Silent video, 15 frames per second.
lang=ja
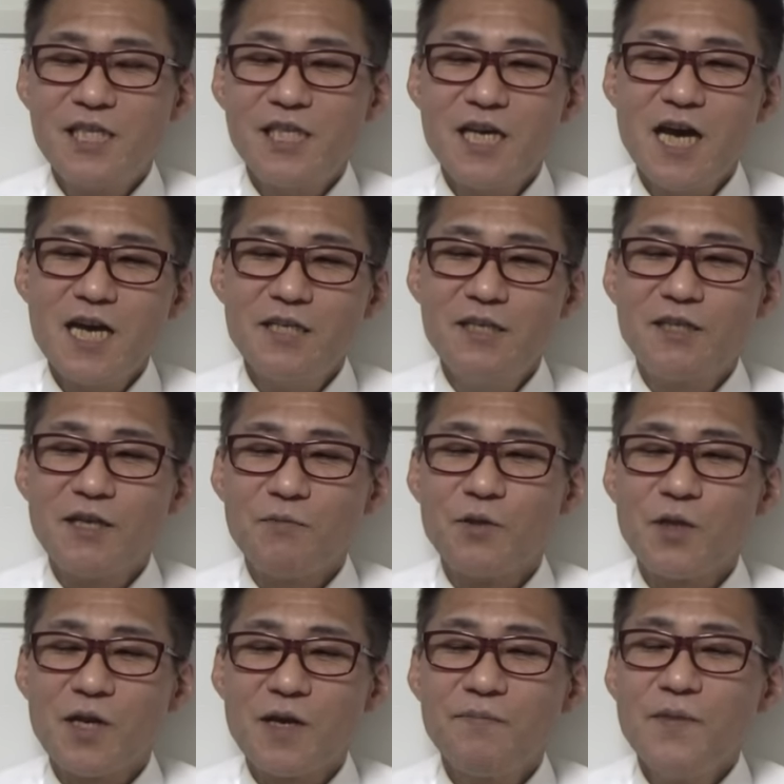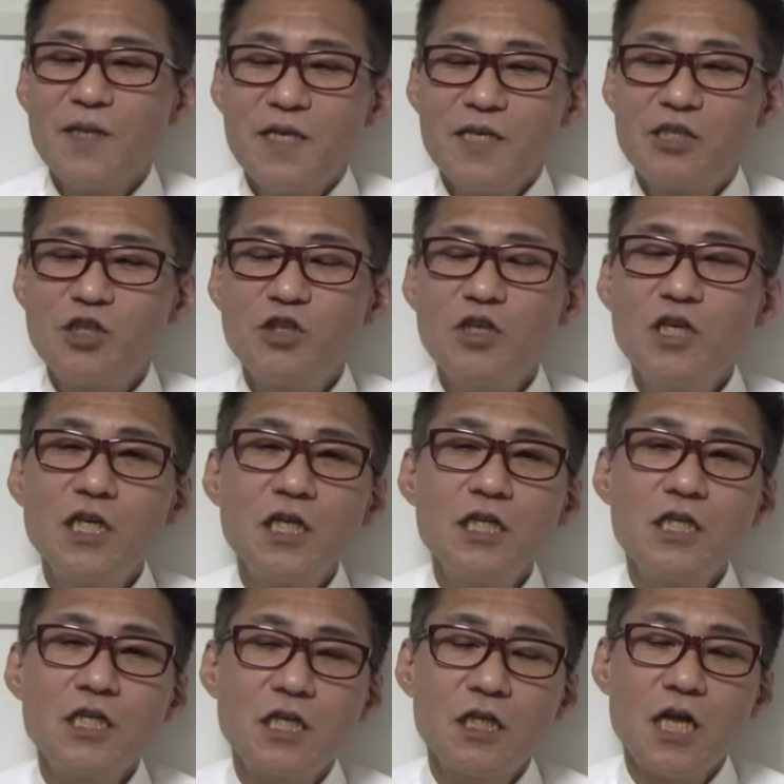違うインタビューだな。水
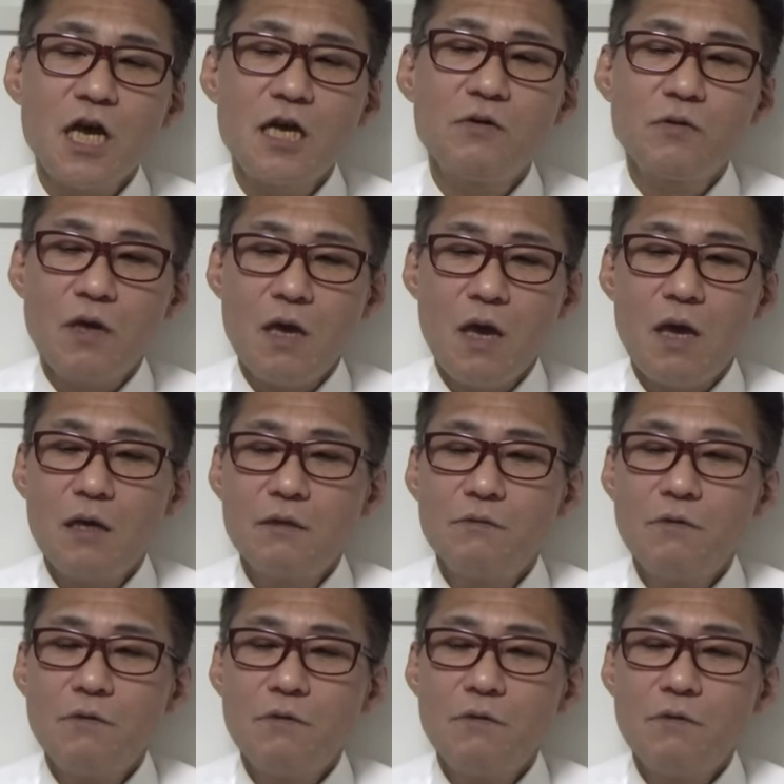銀式体温計